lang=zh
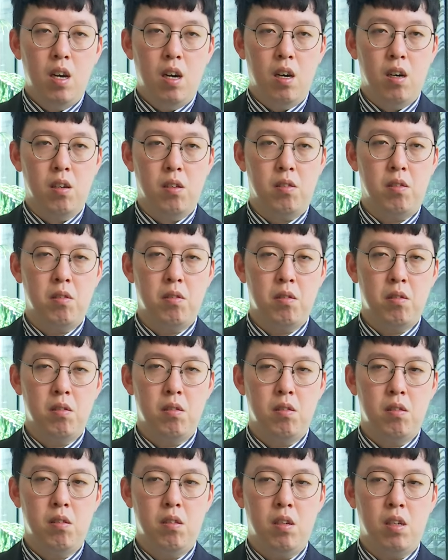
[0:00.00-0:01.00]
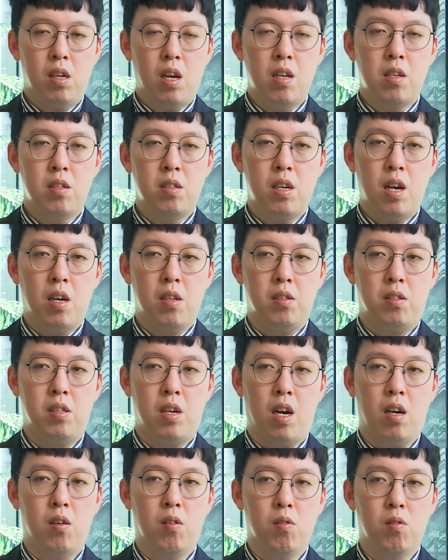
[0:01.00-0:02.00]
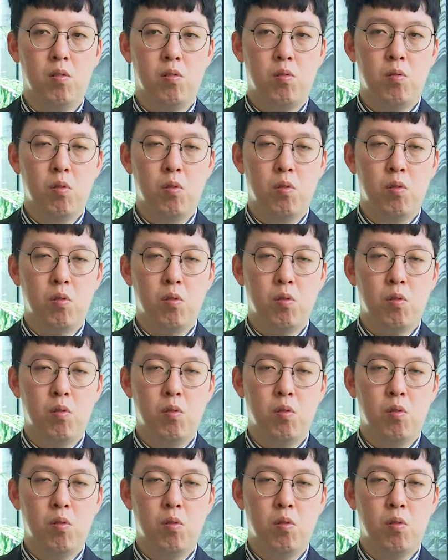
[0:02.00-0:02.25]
呃，其实应该是这样讲哦。